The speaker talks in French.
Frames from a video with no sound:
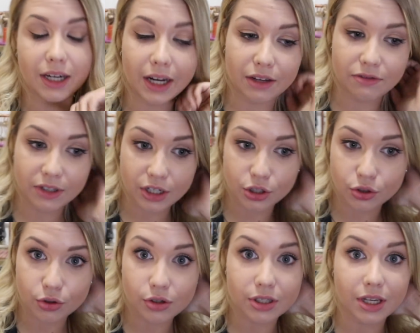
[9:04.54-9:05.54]
clarifie les
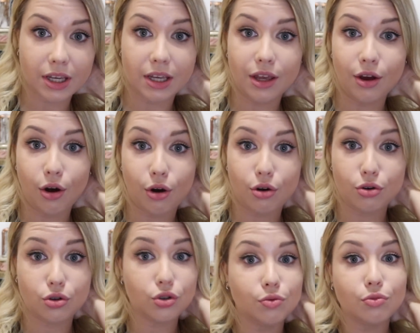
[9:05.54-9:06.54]
choses et
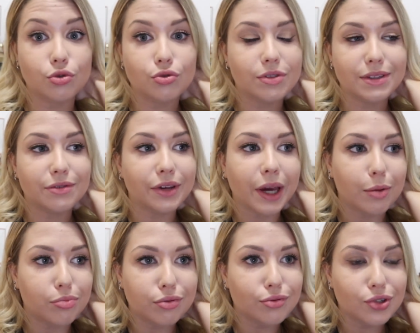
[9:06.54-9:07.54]
euh, je ne me justifierai
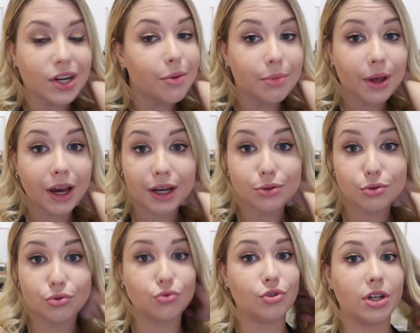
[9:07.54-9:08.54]
plus jamais à ce
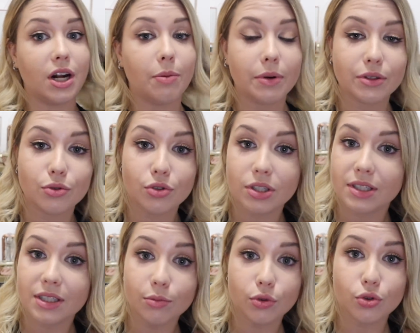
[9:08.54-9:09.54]
sujet là parce que
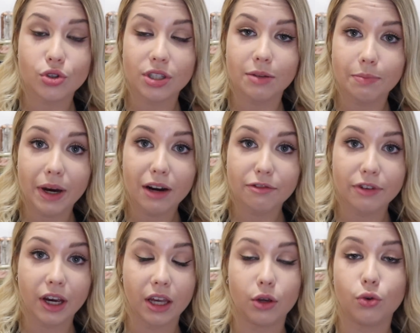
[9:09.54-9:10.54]
j'estime que je n'ai pas à le
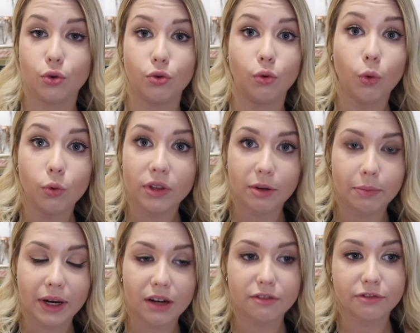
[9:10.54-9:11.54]
faire et que on n'a
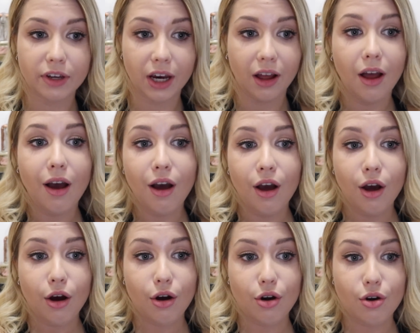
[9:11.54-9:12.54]
pas à le faire
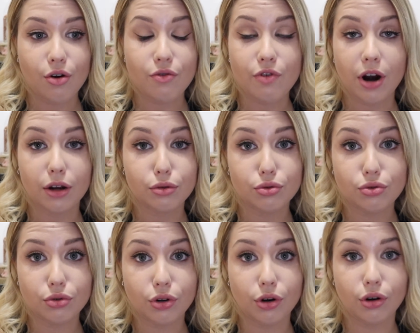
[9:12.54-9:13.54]
voilà
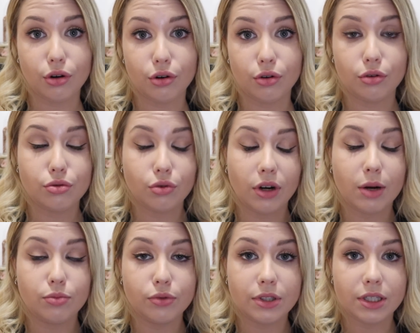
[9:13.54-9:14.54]
sur, sur la
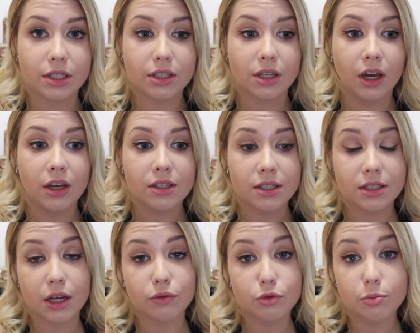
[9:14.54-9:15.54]
boutique. Si
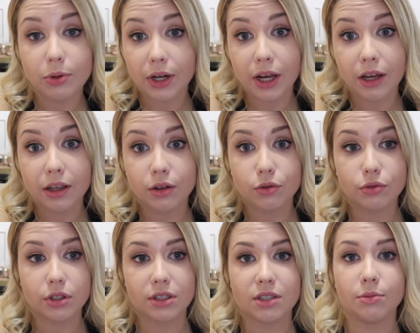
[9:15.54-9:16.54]
ça vous plaît et que
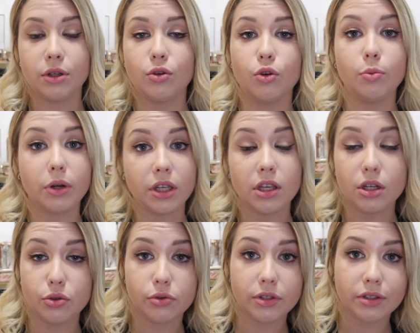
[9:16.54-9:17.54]
vous estimez que le prix est
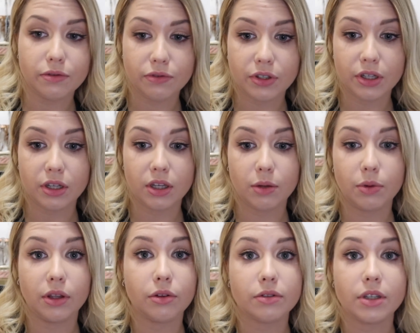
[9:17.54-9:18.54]
justifié, et eh
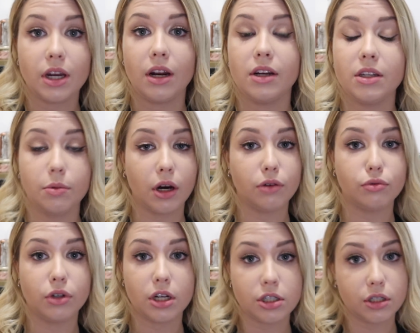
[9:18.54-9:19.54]
bien dans ce cas là libre à vous
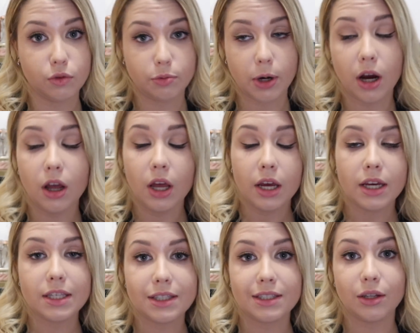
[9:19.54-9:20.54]
de l'acheter ou pas
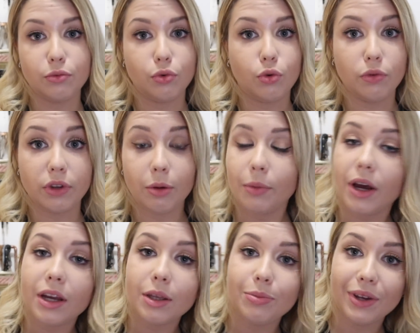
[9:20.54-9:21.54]
et si ça ne vous convient
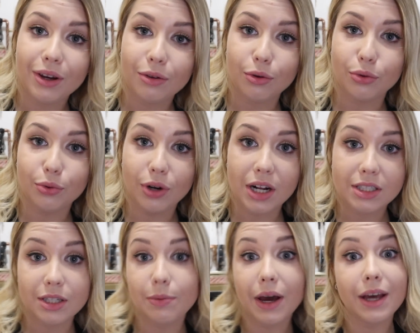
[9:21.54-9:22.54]
pas, et eh bien ne
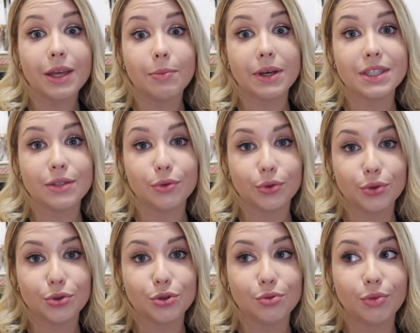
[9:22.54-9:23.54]
l'achetez pas et passez
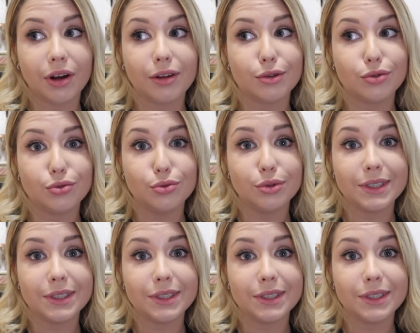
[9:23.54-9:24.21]
votre chemin tout